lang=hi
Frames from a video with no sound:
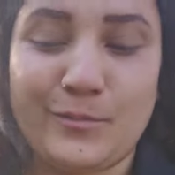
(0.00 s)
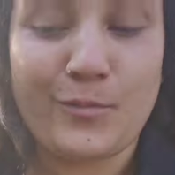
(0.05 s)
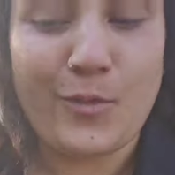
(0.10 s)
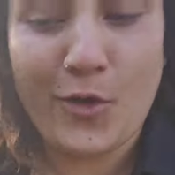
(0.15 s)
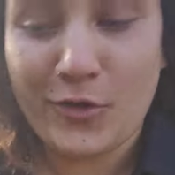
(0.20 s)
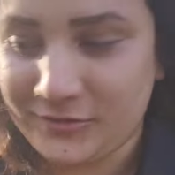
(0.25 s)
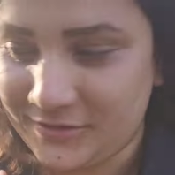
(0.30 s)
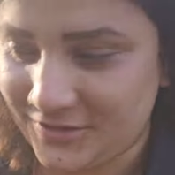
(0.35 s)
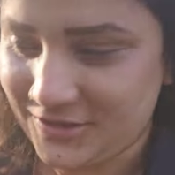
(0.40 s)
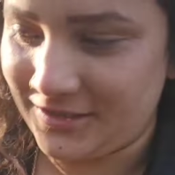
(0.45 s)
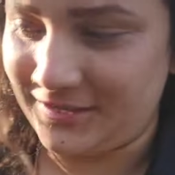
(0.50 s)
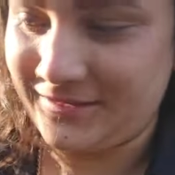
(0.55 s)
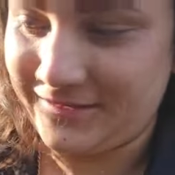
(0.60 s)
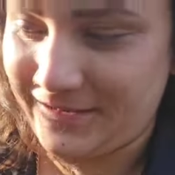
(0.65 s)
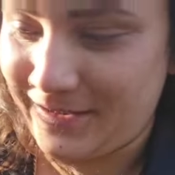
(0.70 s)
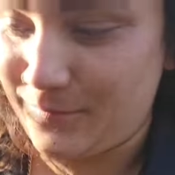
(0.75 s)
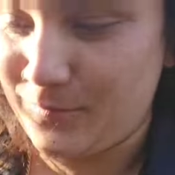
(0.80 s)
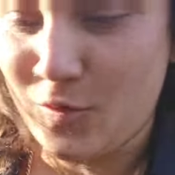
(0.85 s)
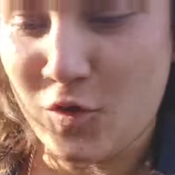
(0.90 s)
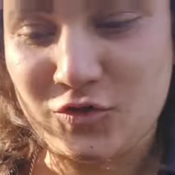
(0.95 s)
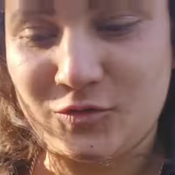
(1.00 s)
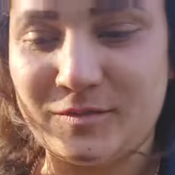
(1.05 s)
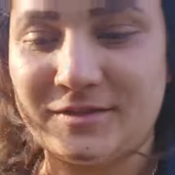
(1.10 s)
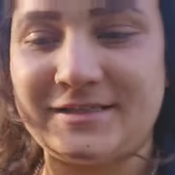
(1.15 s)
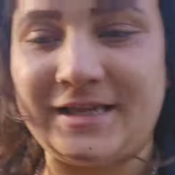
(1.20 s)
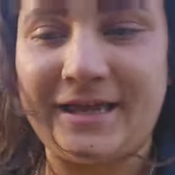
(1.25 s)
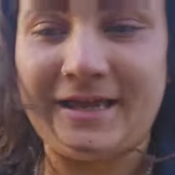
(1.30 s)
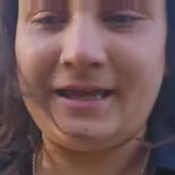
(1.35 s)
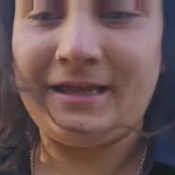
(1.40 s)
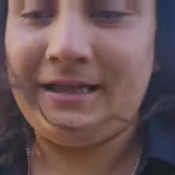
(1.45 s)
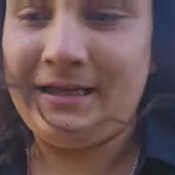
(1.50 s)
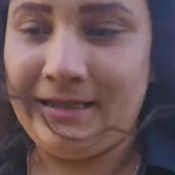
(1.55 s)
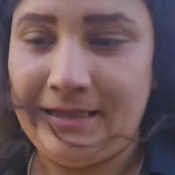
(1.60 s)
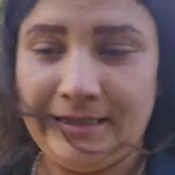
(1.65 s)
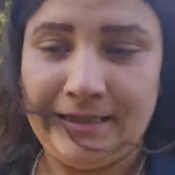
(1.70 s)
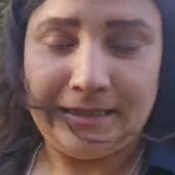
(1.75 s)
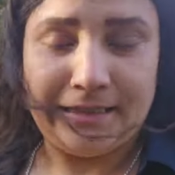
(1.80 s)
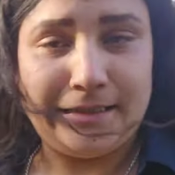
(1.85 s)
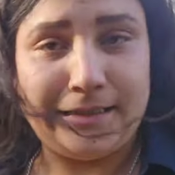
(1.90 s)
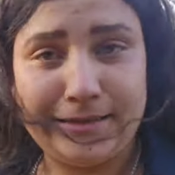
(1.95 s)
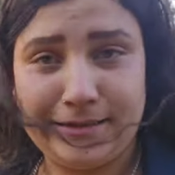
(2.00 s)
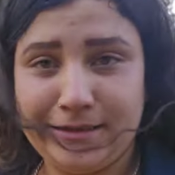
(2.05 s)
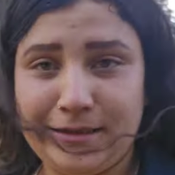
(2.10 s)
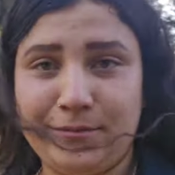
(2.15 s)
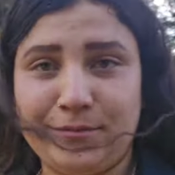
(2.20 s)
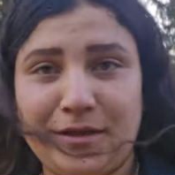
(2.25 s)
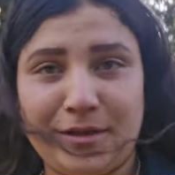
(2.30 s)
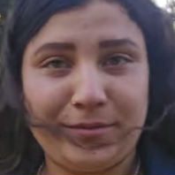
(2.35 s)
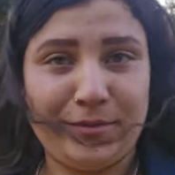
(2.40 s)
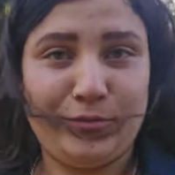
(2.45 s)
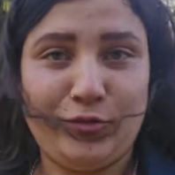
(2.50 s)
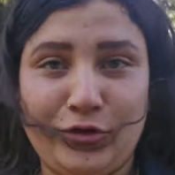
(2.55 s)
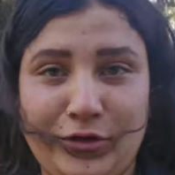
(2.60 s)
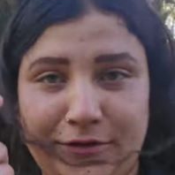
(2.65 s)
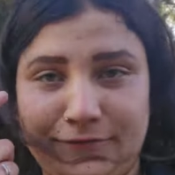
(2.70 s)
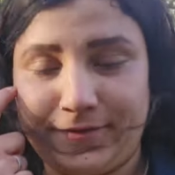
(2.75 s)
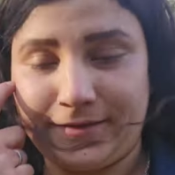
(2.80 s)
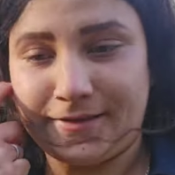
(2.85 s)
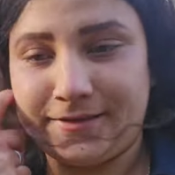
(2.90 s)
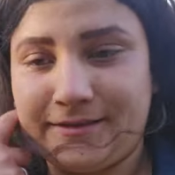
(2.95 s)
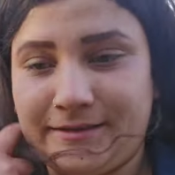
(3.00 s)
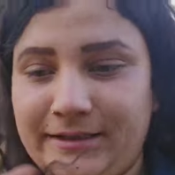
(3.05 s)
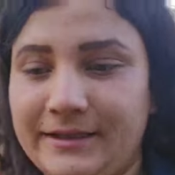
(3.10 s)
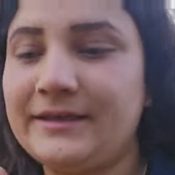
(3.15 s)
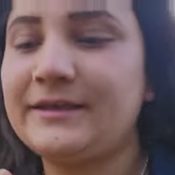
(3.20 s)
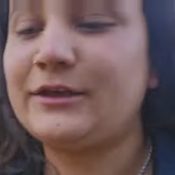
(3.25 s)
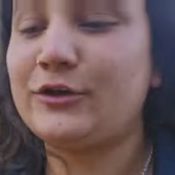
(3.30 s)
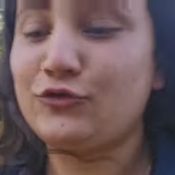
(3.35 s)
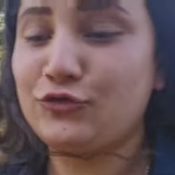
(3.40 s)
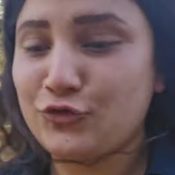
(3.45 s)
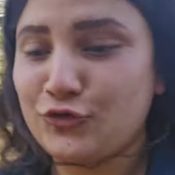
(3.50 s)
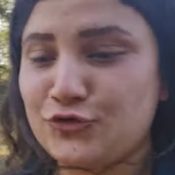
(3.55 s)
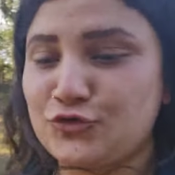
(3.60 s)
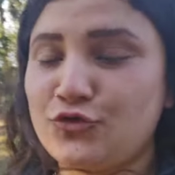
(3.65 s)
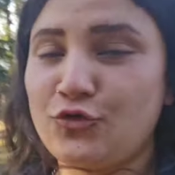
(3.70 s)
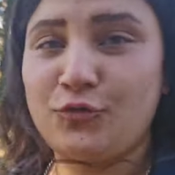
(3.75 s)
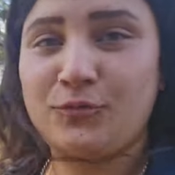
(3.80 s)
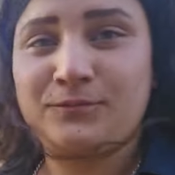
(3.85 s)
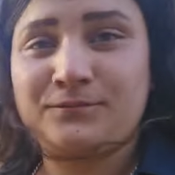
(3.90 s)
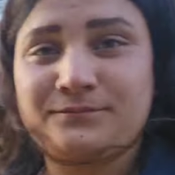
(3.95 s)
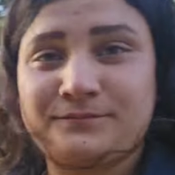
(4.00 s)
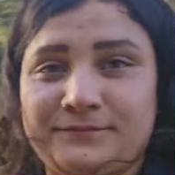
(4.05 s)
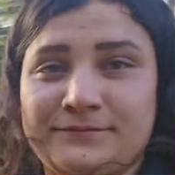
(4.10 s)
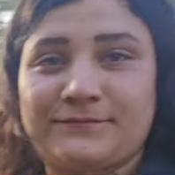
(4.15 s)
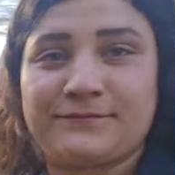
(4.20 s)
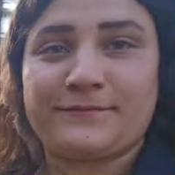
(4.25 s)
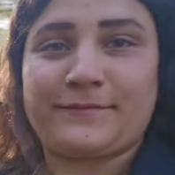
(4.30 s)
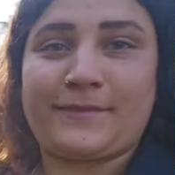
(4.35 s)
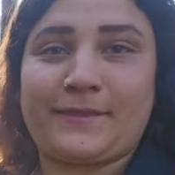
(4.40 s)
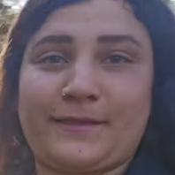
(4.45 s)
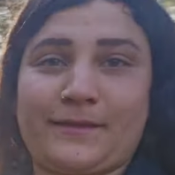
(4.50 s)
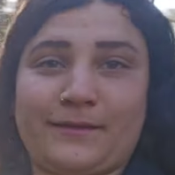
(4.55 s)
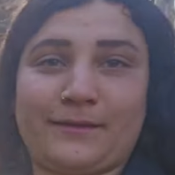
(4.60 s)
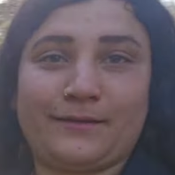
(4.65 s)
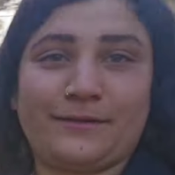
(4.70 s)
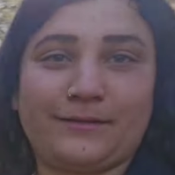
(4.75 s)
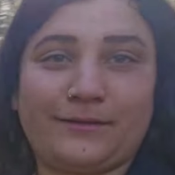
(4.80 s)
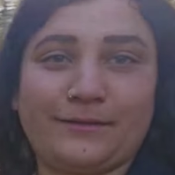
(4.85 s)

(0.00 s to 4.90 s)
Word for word: बहुत अच्छा लग रहा है बहुत मज़ा आया ये दिन हम कभी भूलने वाले नहीं हैं क्यों दोस्तों बिल्कुल